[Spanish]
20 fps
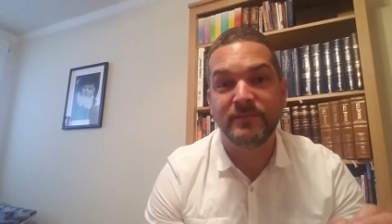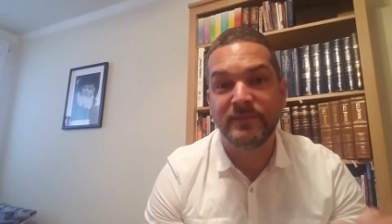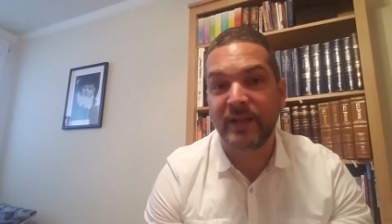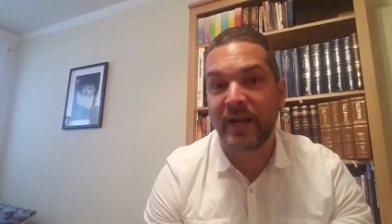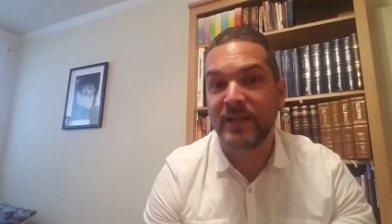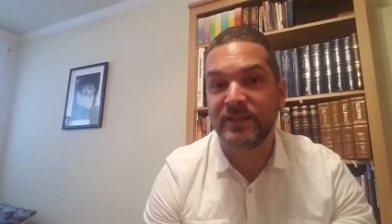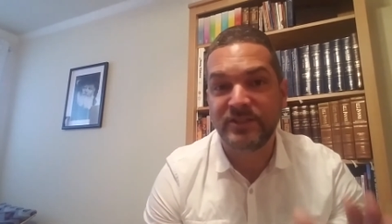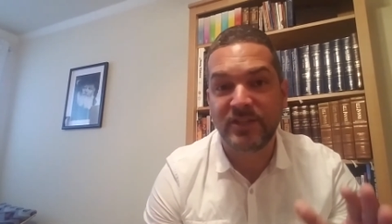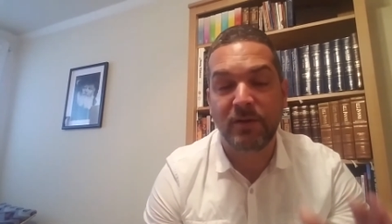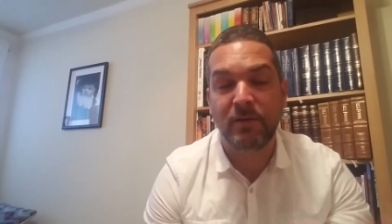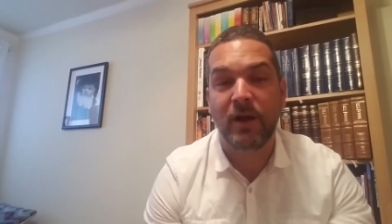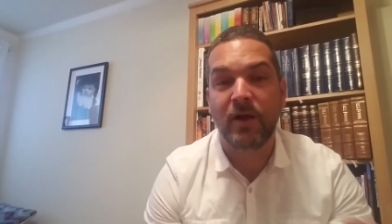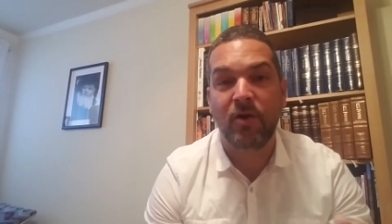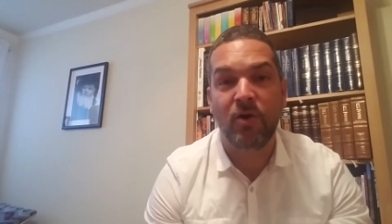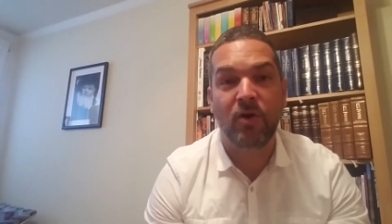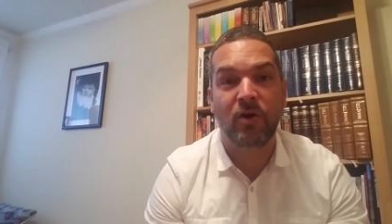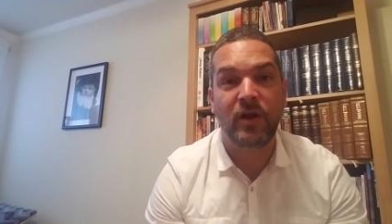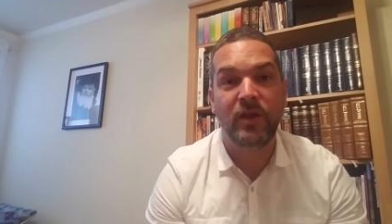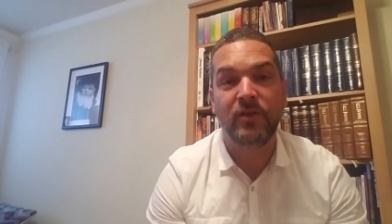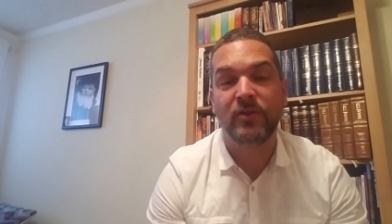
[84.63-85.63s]
Tres chavas
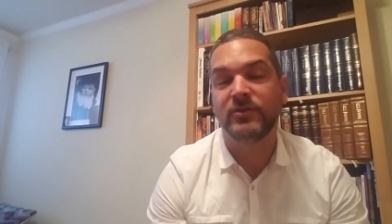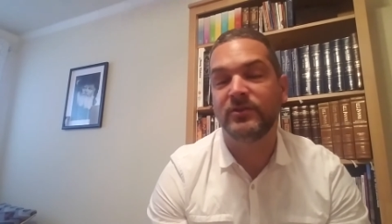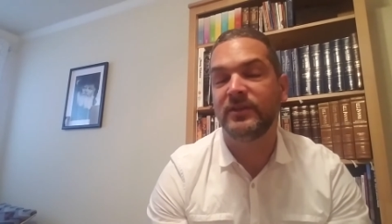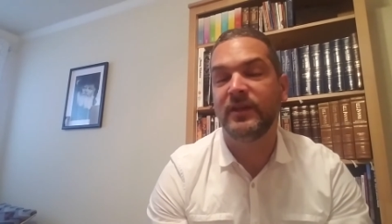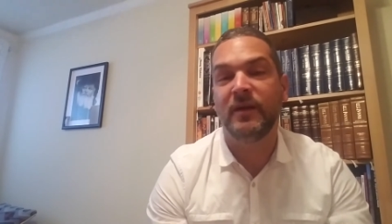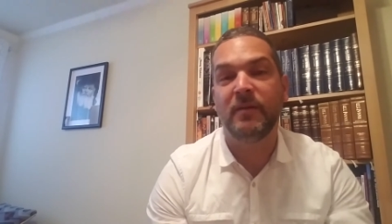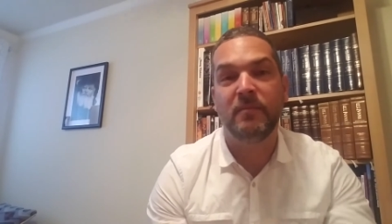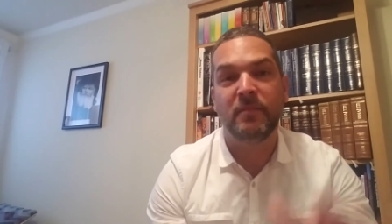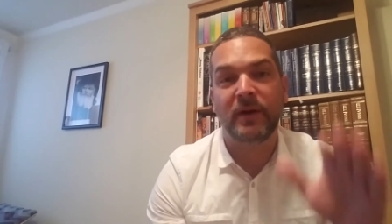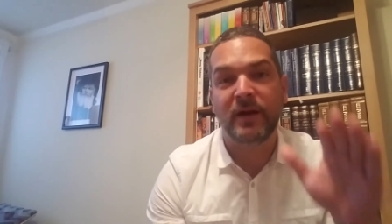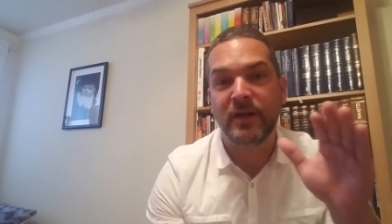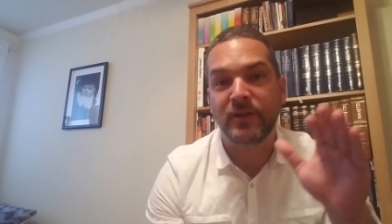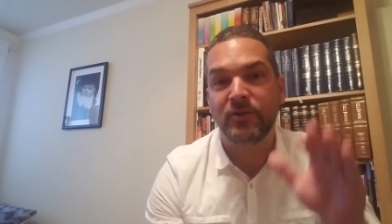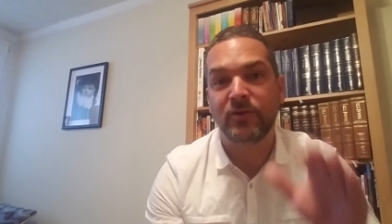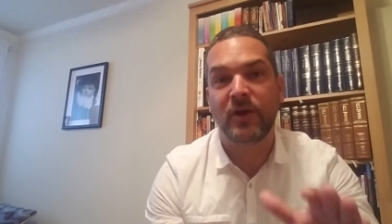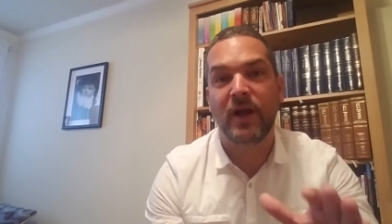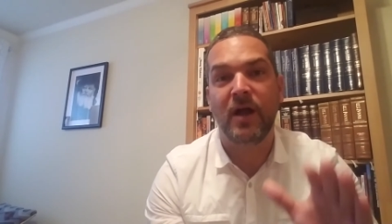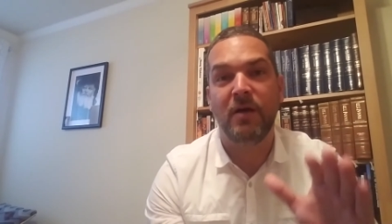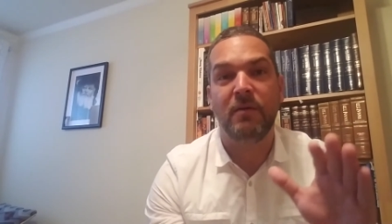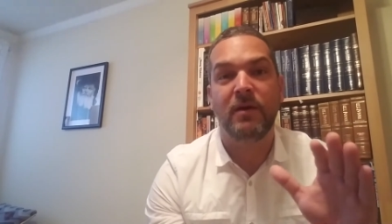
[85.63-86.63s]
corridos siempre le
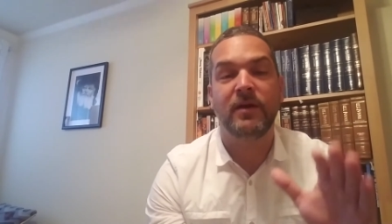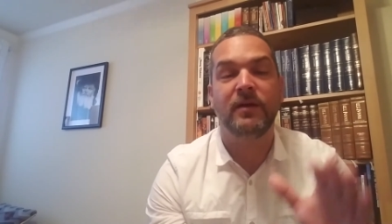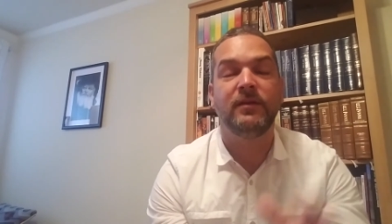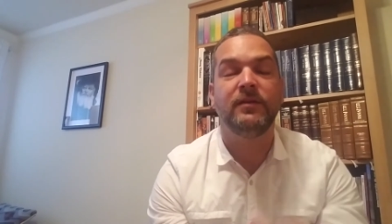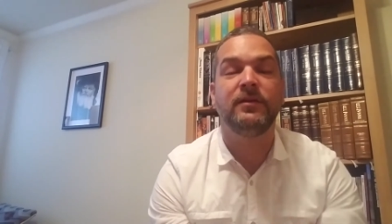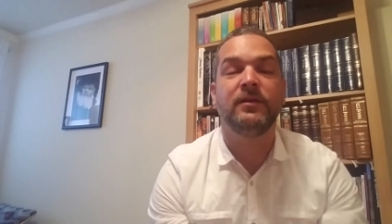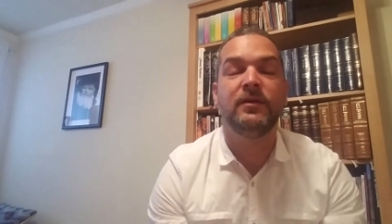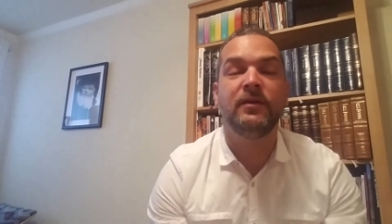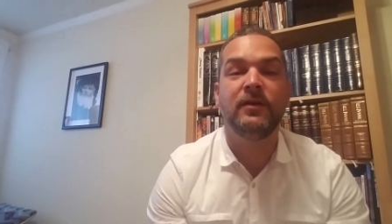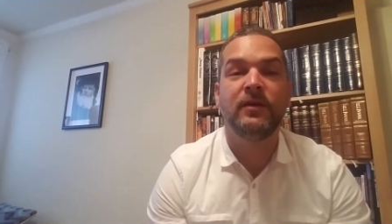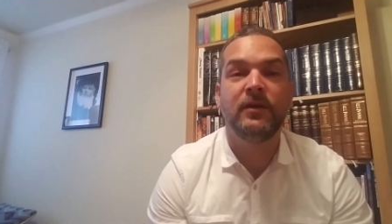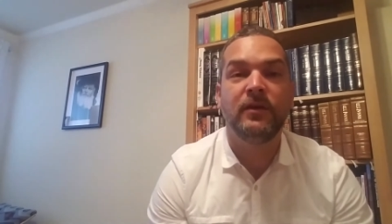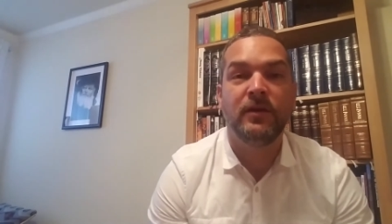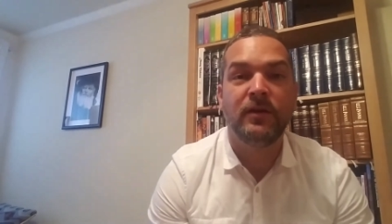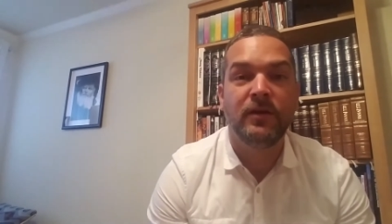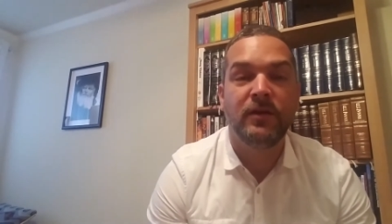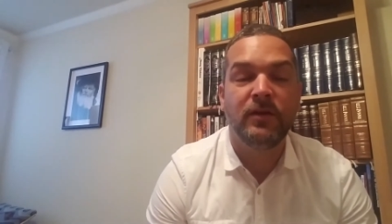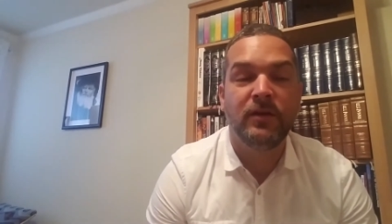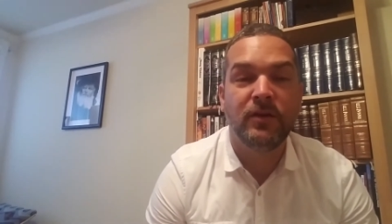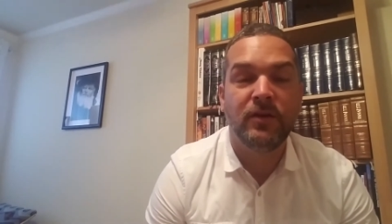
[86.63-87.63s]
tocaban
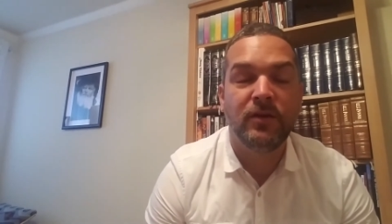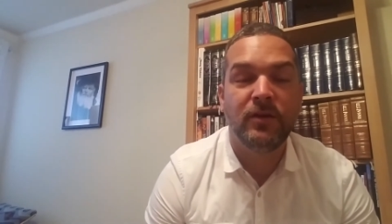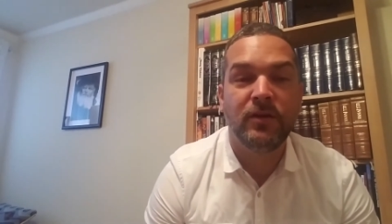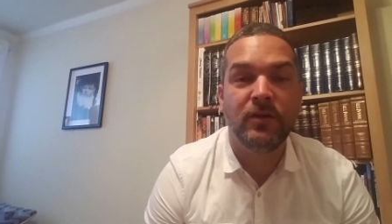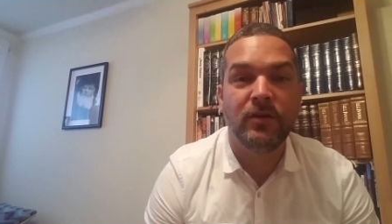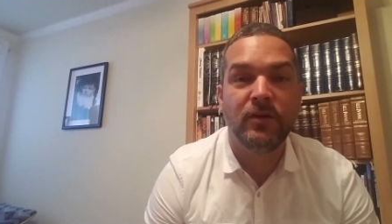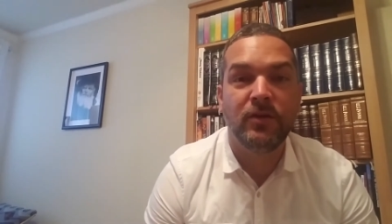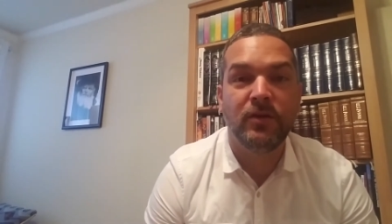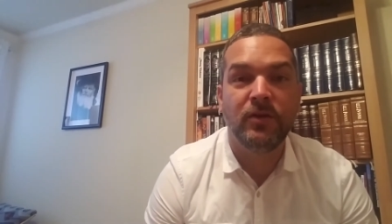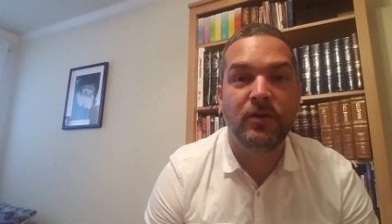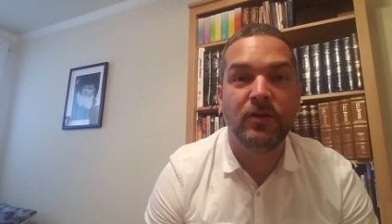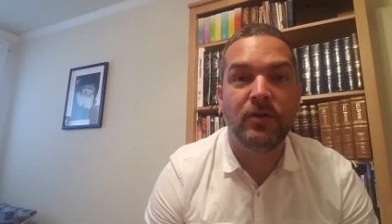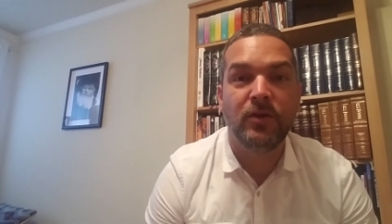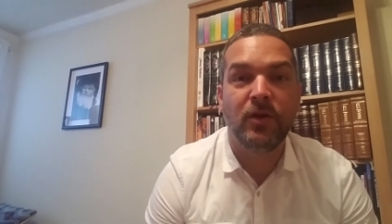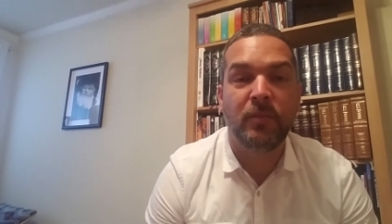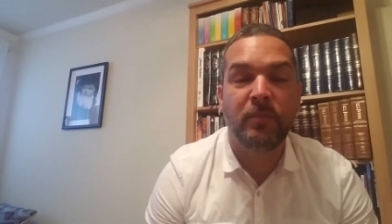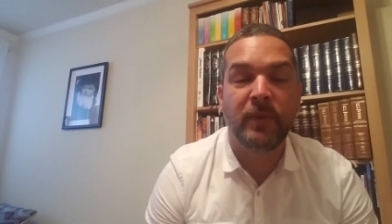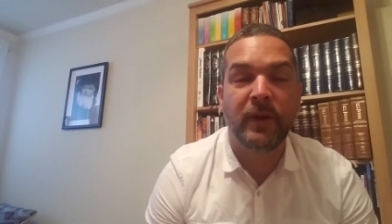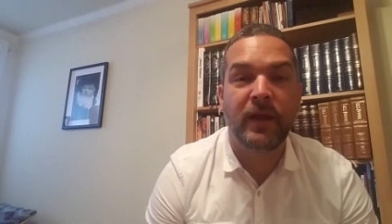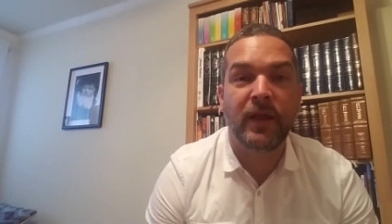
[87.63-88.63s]

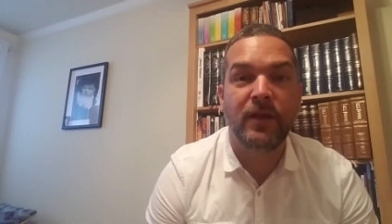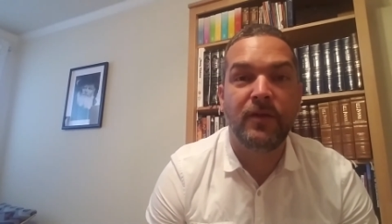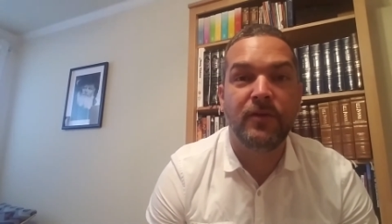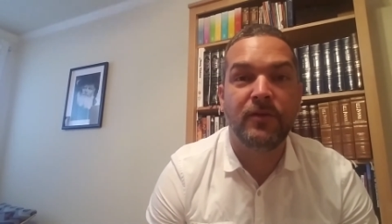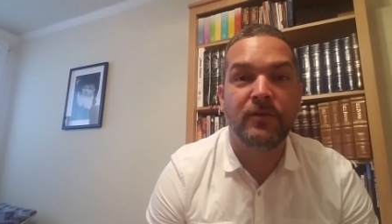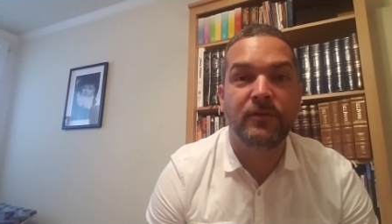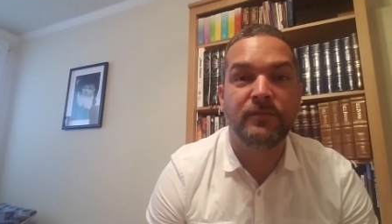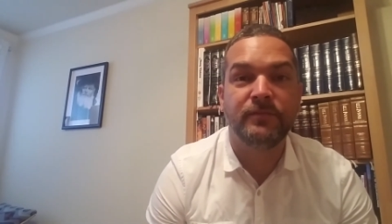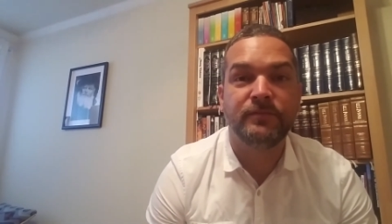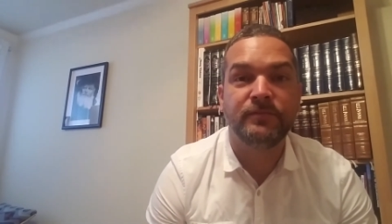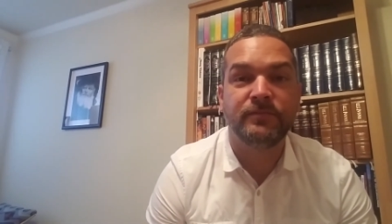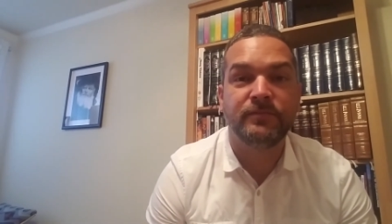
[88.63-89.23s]
los pequeños.